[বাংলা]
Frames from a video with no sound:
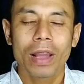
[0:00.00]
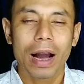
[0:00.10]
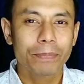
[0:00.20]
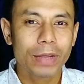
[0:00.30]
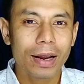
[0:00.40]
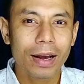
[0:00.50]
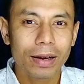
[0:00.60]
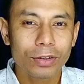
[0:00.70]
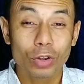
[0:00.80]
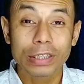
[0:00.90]
আপনারা
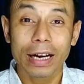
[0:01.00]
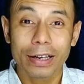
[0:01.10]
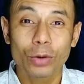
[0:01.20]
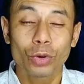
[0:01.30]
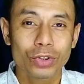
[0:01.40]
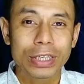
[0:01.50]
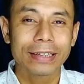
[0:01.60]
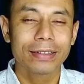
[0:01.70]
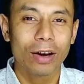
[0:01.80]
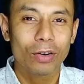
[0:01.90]
যদি চাকরি খুঁজছেন
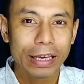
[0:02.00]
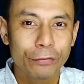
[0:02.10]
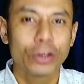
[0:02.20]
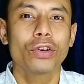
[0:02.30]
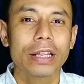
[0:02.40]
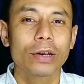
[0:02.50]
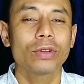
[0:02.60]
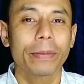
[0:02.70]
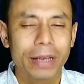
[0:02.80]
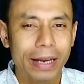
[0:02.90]
তাহলে এই ভিডিওটা দেখুন
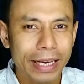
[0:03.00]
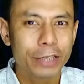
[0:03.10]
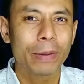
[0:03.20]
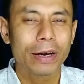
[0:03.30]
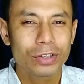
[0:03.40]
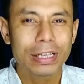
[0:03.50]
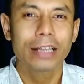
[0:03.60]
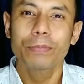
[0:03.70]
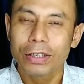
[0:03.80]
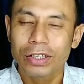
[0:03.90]
আপনারা এইট পাস নাইন
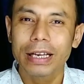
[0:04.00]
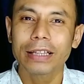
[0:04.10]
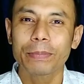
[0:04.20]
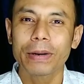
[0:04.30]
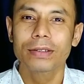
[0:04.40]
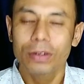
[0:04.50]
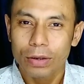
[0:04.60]
পাস টেন পাস